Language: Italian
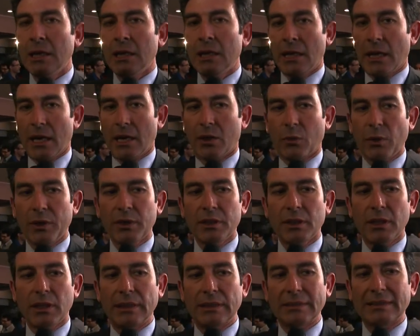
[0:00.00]
e
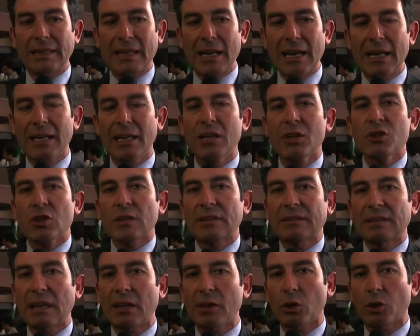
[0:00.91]
quindi sarà
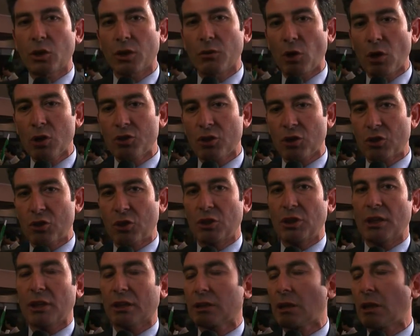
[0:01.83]
necessario rivolgerci
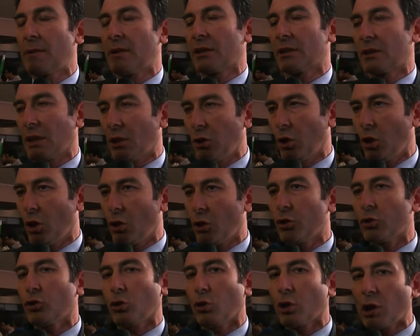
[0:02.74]
direttamente a loro.
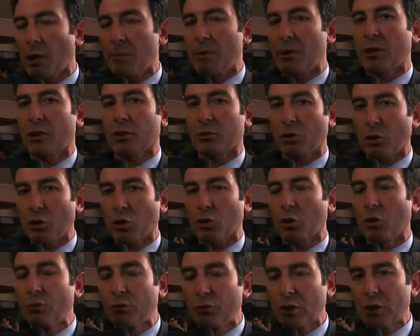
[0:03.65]
Io sono, sono
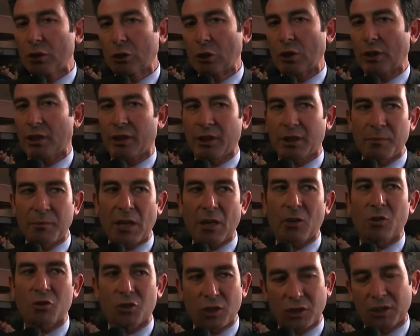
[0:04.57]
convinto che i miei
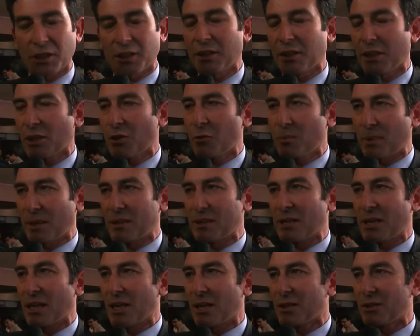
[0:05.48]
concittadini
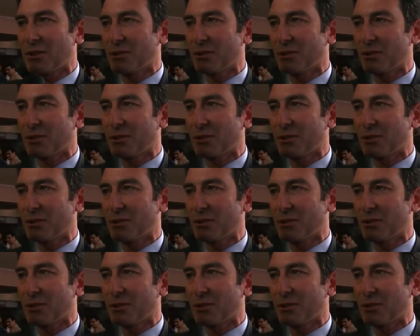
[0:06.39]
comprenderanno.